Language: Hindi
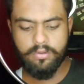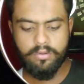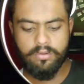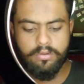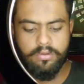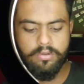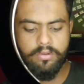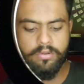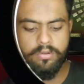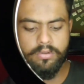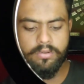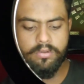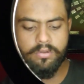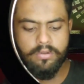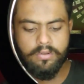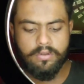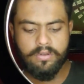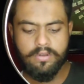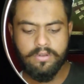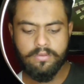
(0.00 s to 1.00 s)

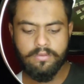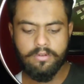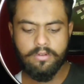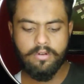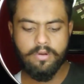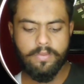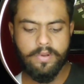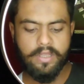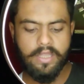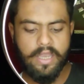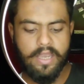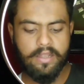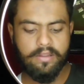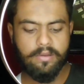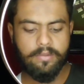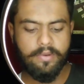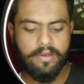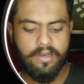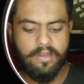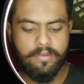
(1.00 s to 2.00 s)
आपको बताया
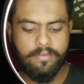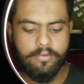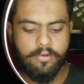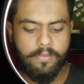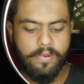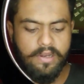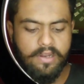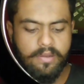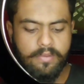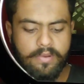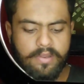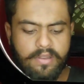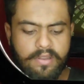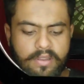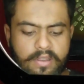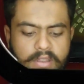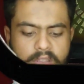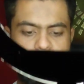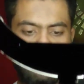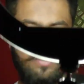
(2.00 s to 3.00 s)
था मैंने आपको पहले भी
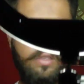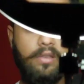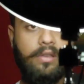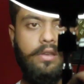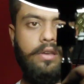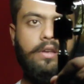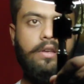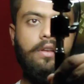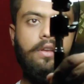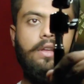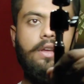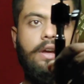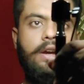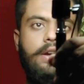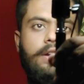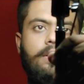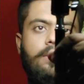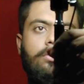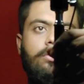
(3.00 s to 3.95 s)
ये रही हाइट